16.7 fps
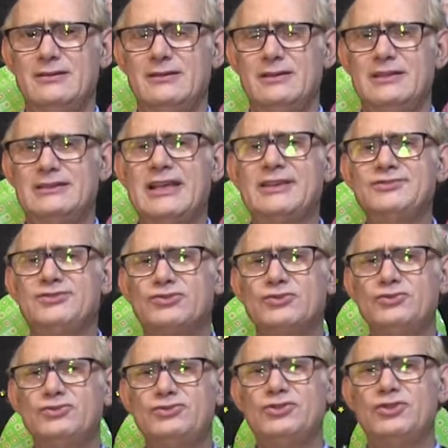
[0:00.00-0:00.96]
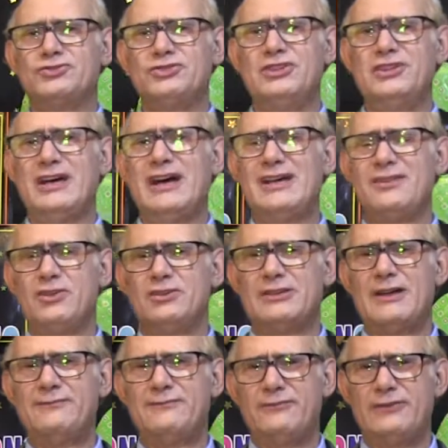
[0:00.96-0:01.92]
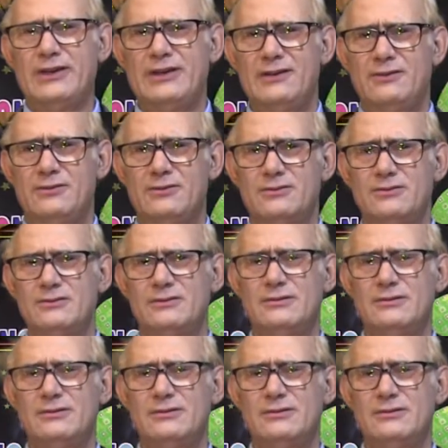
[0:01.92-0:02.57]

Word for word: Están sucios, oxidados, están feos.